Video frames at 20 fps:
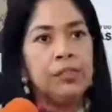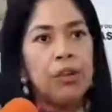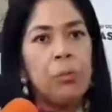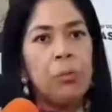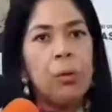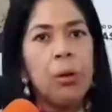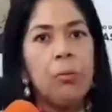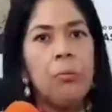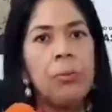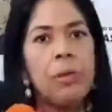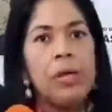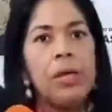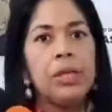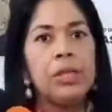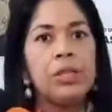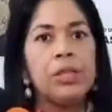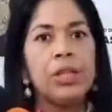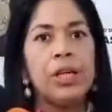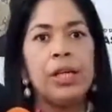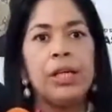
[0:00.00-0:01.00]

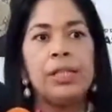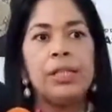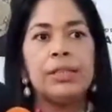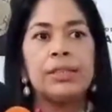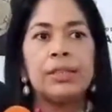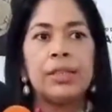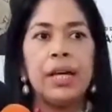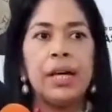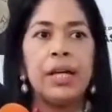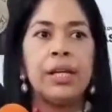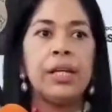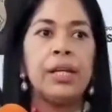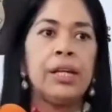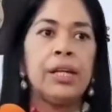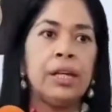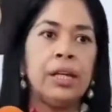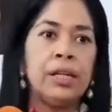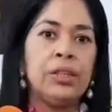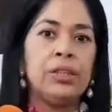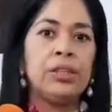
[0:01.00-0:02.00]
informalmente eles
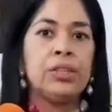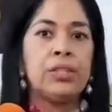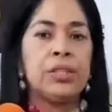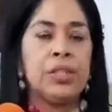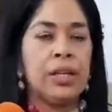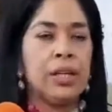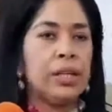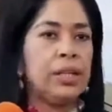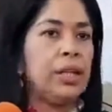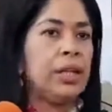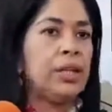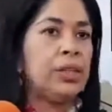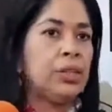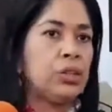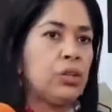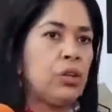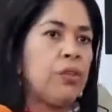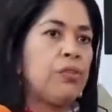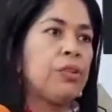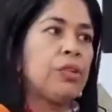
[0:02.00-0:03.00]
querem dizer que as
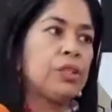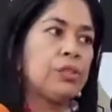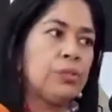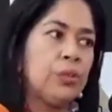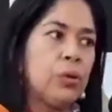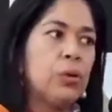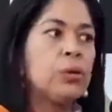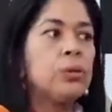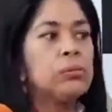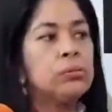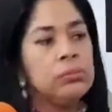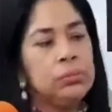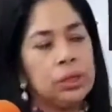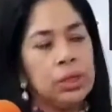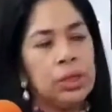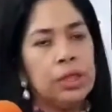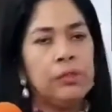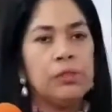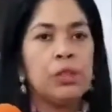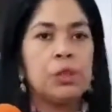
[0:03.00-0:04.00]
jovens foram
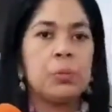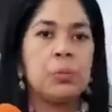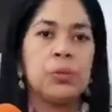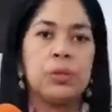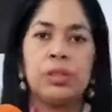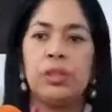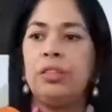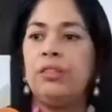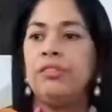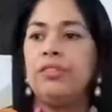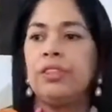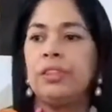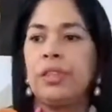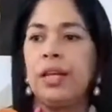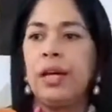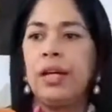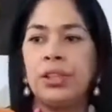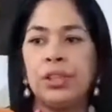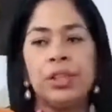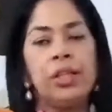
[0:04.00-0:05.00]
de livre e espontânea
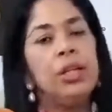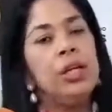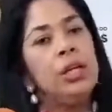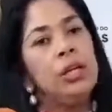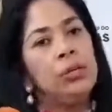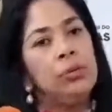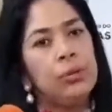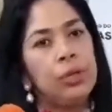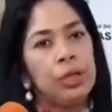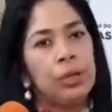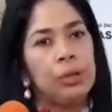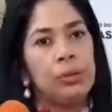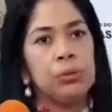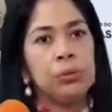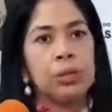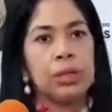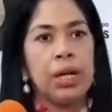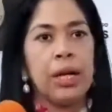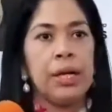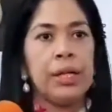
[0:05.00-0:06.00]
vontade, o que
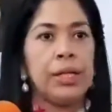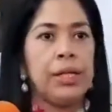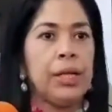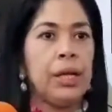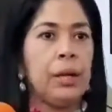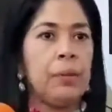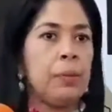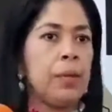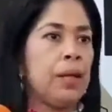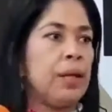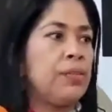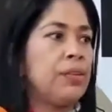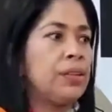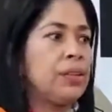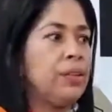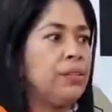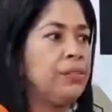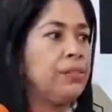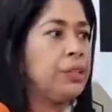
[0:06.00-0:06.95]
contraria a palavra